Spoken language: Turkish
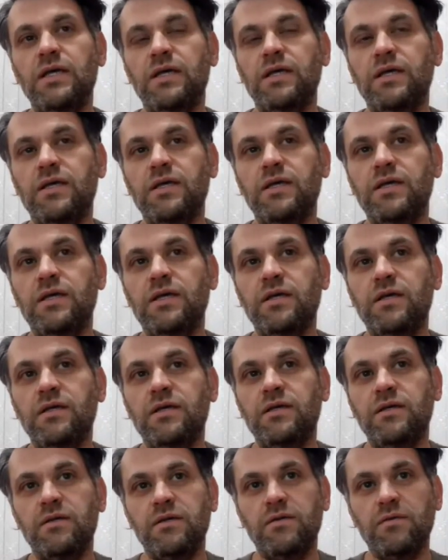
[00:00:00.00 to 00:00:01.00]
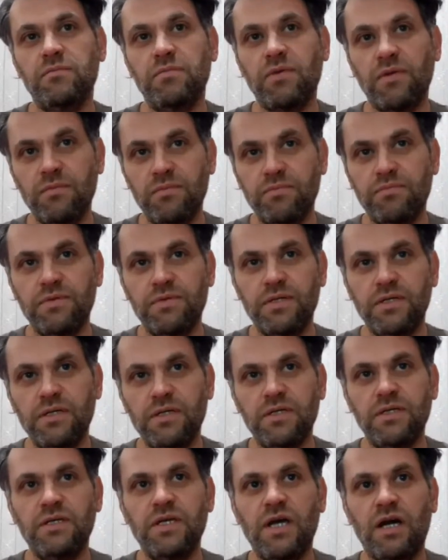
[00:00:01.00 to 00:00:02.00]
e, e,
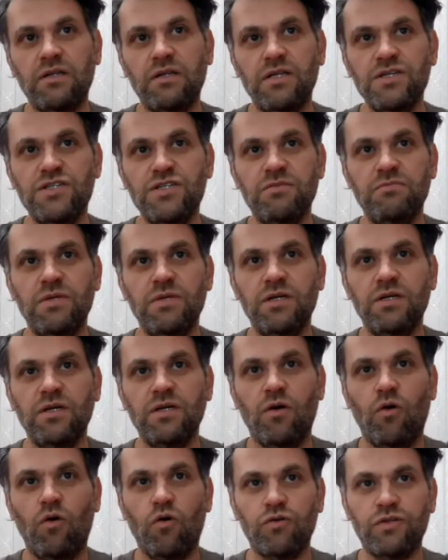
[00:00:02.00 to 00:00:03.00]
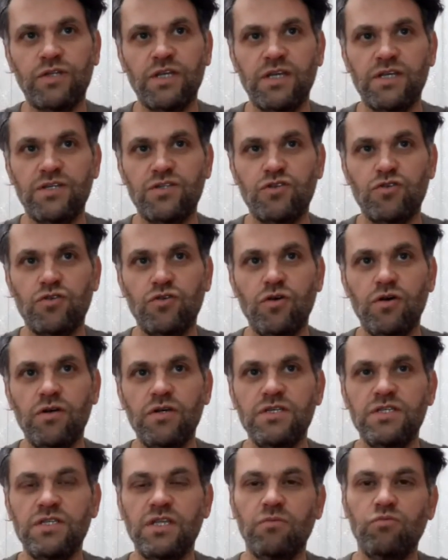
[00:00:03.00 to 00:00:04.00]
yaklaşımları ortaya çıkıyor.
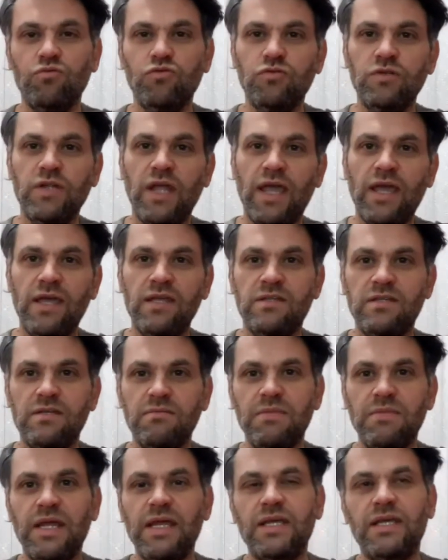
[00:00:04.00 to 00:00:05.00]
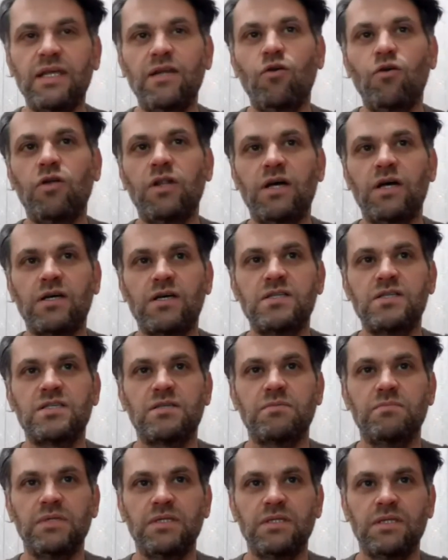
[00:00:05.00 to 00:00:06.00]
İşte bunun eğitimle ilgili olan
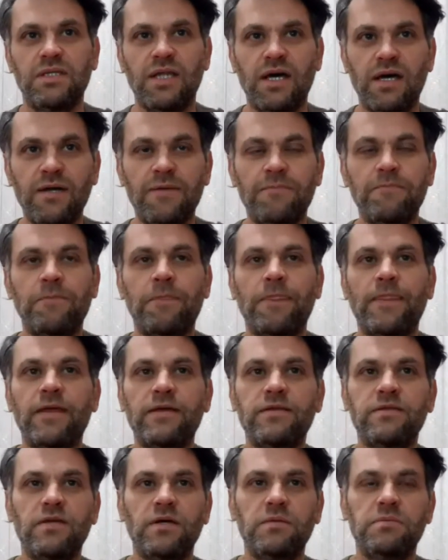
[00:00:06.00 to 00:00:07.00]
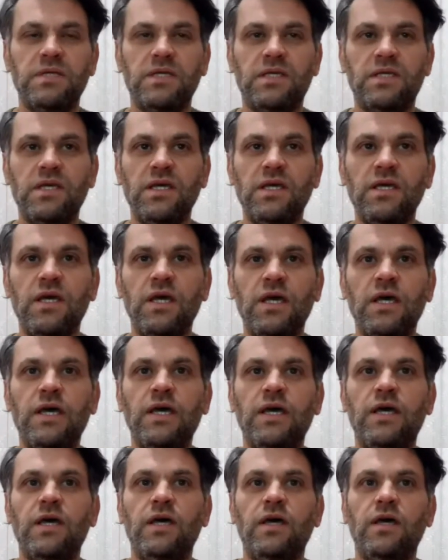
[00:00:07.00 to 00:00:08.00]
kısmında tabii ki
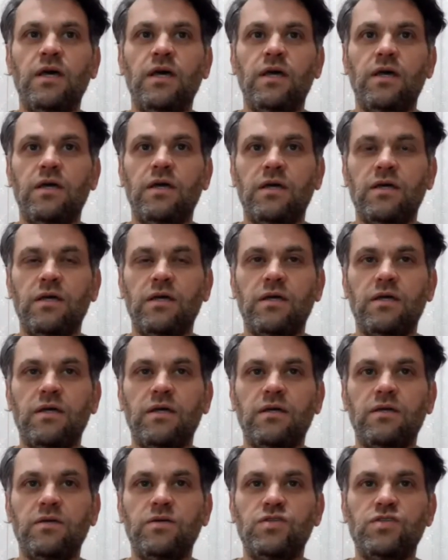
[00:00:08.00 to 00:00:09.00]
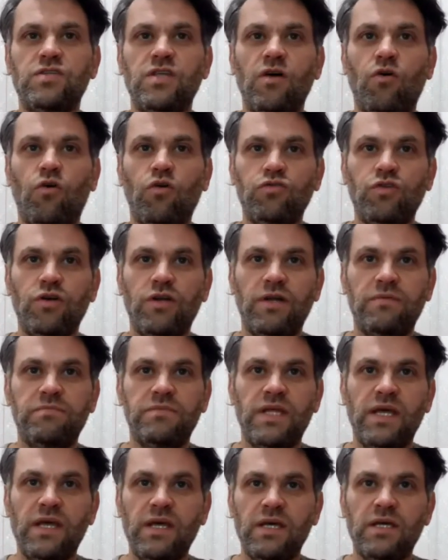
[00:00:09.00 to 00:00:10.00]
e, işte o
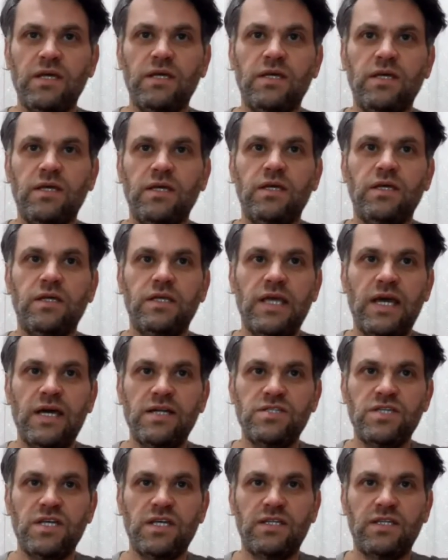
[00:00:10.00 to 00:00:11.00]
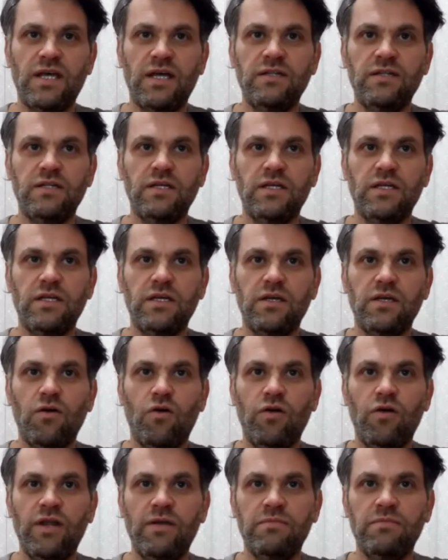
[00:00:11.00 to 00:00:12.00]
dönemde e, gerçekten e,
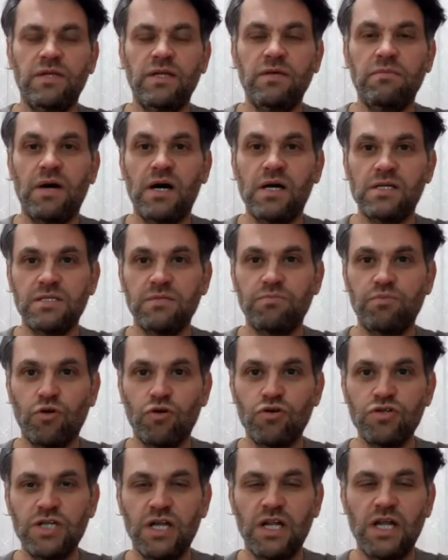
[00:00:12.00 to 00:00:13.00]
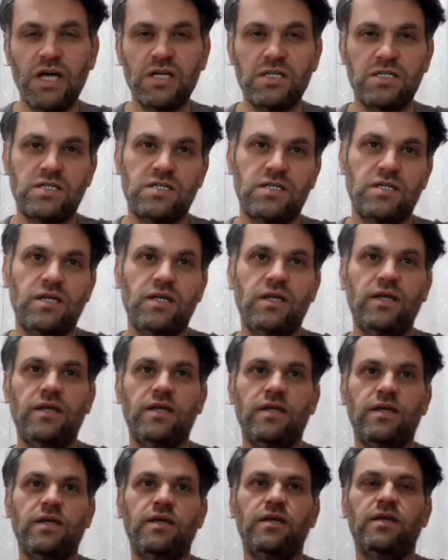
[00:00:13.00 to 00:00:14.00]
önemli bazı projeler
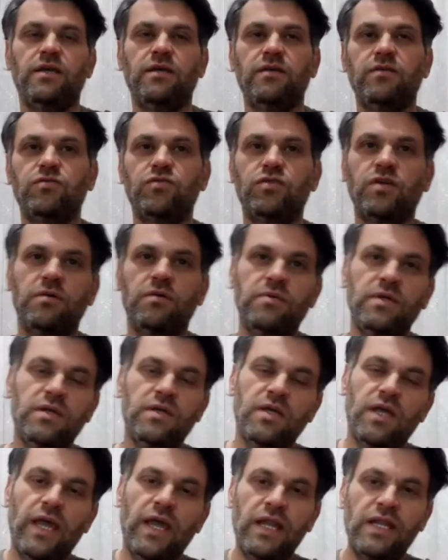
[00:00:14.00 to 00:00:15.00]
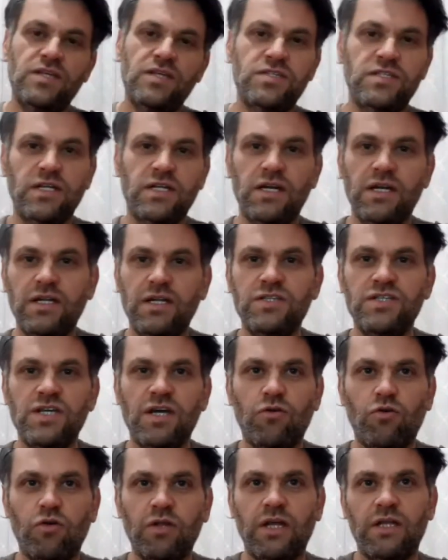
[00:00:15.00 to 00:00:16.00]
e, tabii
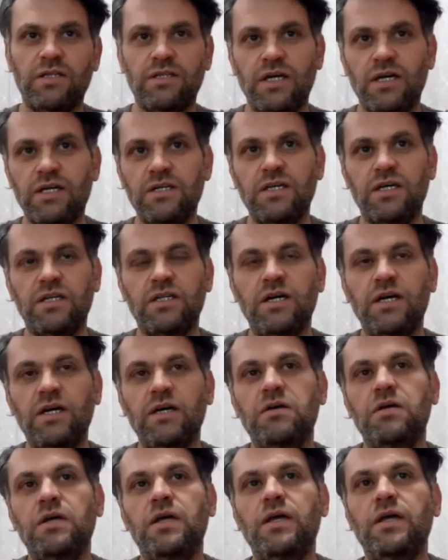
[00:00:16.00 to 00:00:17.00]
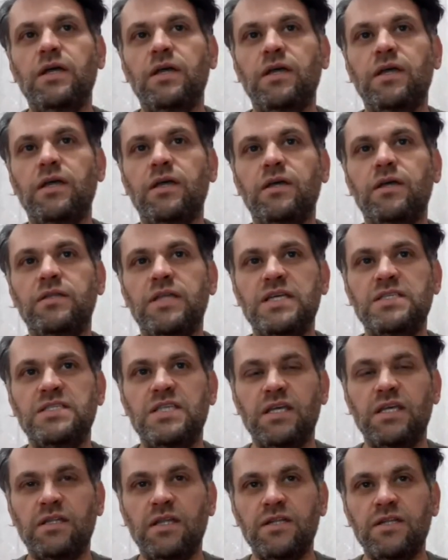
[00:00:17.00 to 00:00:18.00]
eleştirilecek olanlar ya da e,
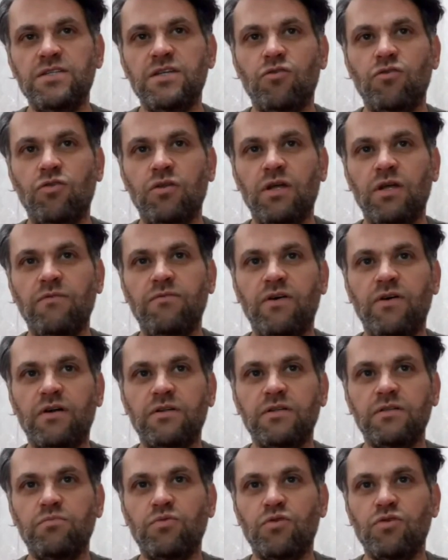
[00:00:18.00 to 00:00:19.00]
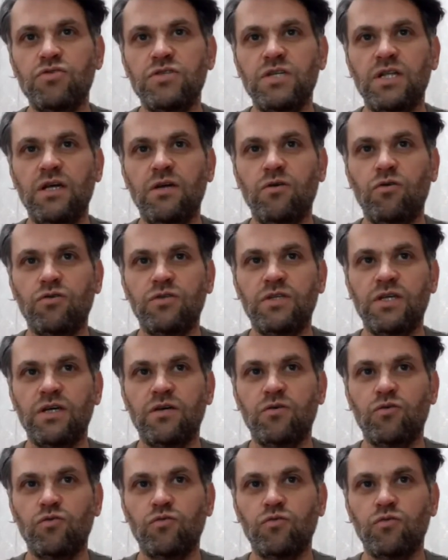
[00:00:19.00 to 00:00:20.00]
desteklenecek olan farklı projeler
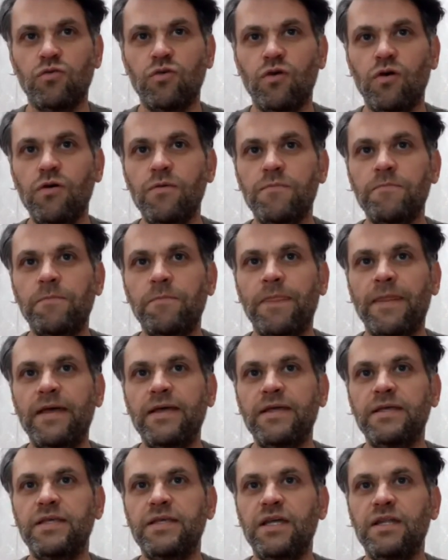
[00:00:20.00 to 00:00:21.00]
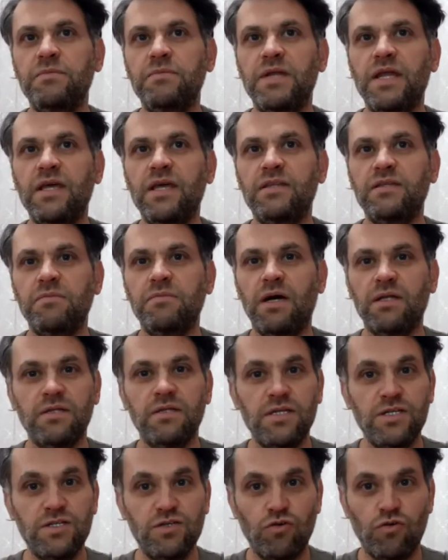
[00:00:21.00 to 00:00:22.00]
ortaya konuluyor yeni bir eğitim
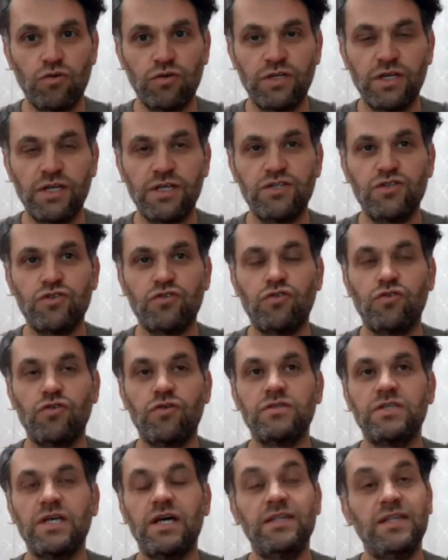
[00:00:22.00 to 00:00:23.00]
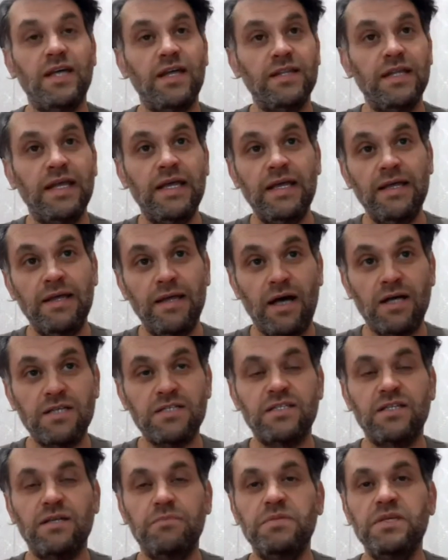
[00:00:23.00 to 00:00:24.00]
anlayışı ortaya çıkıyor. Zaten
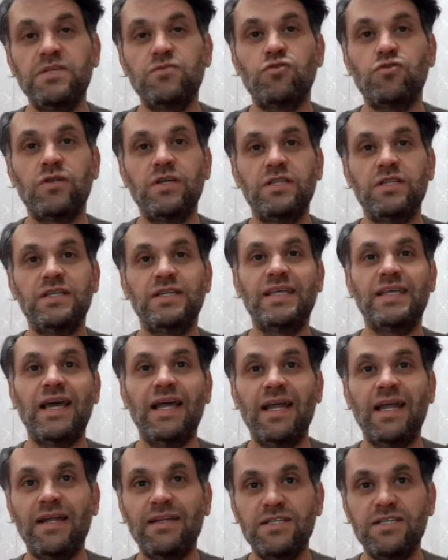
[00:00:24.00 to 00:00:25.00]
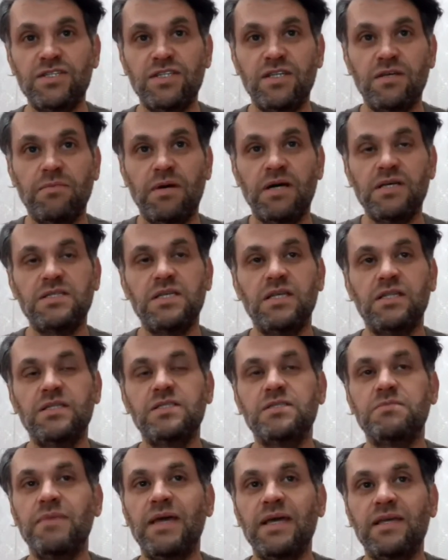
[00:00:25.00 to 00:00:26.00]
aslında bir süredir gelen işte
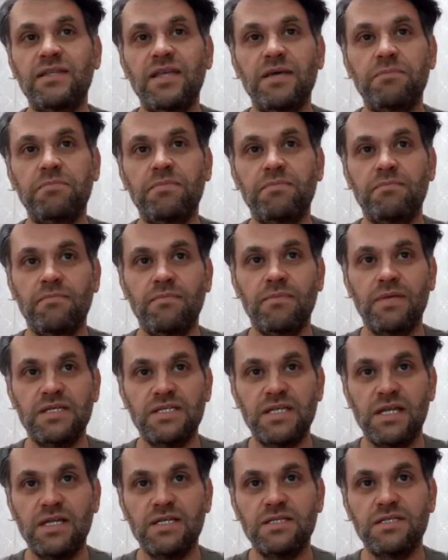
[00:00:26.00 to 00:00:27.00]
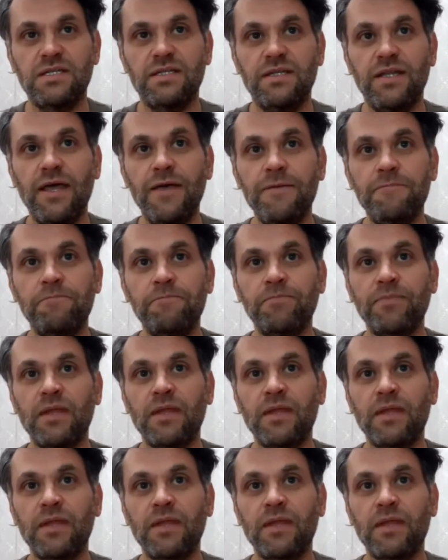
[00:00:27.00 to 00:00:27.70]
bahsettiğiniz mektep meselesinde